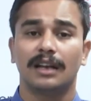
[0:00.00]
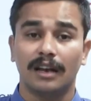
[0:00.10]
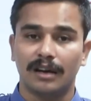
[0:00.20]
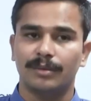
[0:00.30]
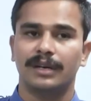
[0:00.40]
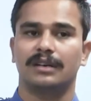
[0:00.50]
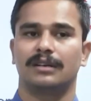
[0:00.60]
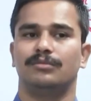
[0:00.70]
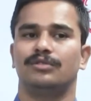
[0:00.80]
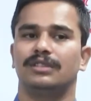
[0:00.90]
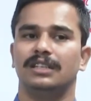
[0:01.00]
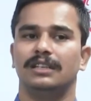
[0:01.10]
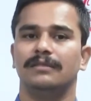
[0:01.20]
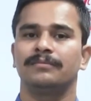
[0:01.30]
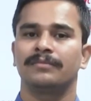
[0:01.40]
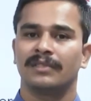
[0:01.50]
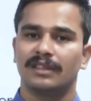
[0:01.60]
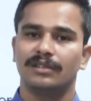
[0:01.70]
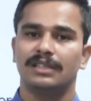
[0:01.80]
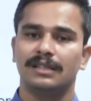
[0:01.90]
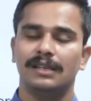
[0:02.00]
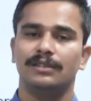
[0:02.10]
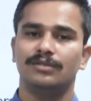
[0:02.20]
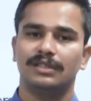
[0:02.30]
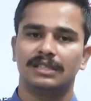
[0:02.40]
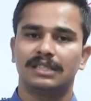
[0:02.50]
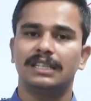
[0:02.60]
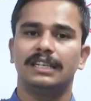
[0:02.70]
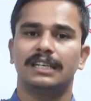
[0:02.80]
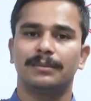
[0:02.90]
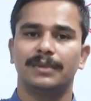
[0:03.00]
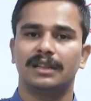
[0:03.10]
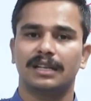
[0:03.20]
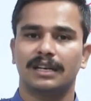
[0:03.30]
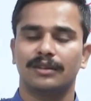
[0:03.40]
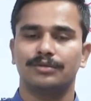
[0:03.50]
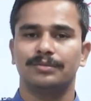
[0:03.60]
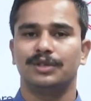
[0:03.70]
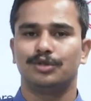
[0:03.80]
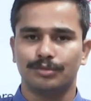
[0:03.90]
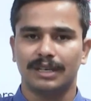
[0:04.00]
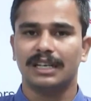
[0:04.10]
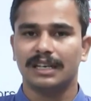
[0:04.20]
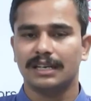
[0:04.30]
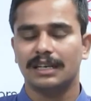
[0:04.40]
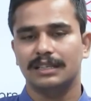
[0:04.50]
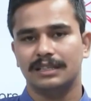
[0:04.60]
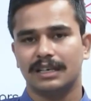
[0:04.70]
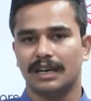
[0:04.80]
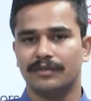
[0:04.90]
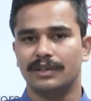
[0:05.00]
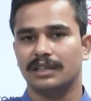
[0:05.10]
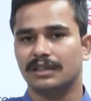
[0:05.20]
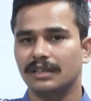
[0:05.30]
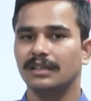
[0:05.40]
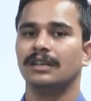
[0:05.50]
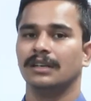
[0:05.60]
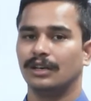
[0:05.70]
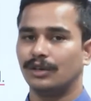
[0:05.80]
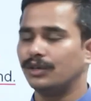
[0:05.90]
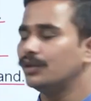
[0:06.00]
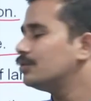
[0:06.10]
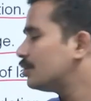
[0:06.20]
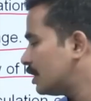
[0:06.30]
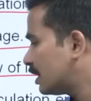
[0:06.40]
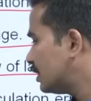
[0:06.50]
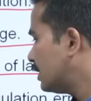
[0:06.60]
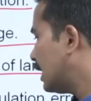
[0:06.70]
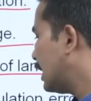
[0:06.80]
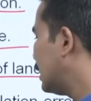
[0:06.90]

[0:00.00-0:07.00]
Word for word: लगभग कम होती है तो इसलिए जो इससे डेटा मिलता है उसमें ह्यूमन एरर कह लीजिए काफ़ी हद तक रिड्यूस हो जाती है या